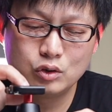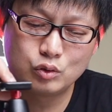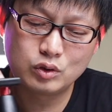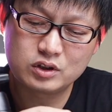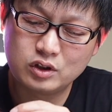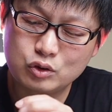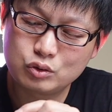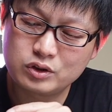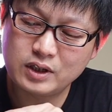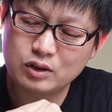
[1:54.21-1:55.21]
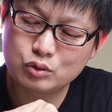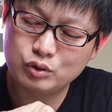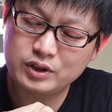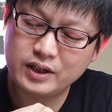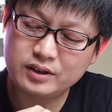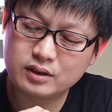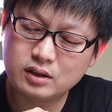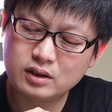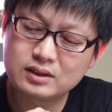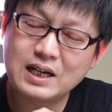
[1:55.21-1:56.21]
如果这这样出现一
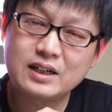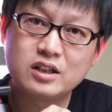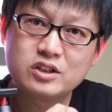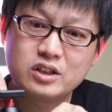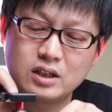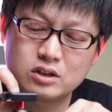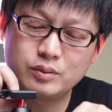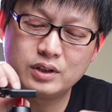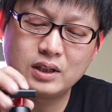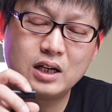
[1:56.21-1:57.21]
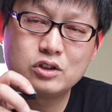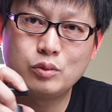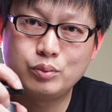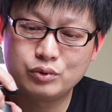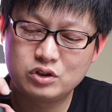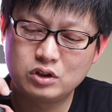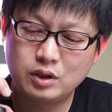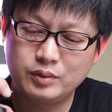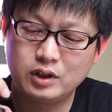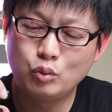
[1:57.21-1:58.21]
个炸裂的现象，证明它就不是
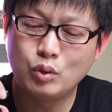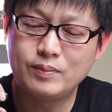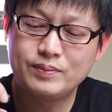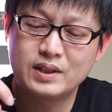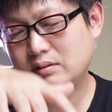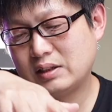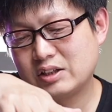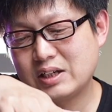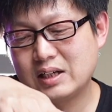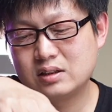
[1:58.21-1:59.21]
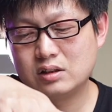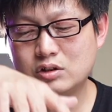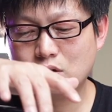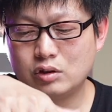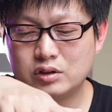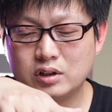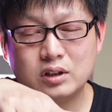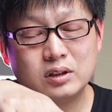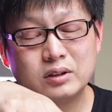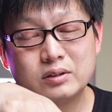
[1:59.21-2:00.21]
特别的稳。在驾驶的时候，这
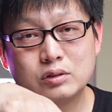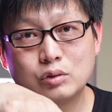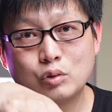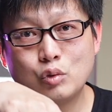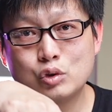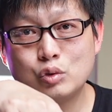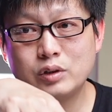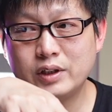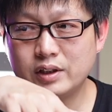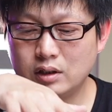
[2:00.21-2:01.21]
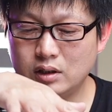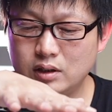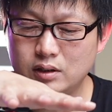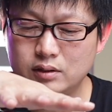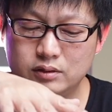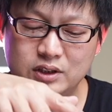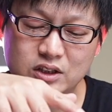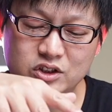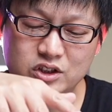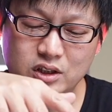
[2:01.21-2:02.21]
个过重的一个
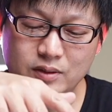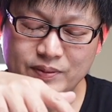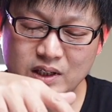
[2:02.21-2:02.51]
相机，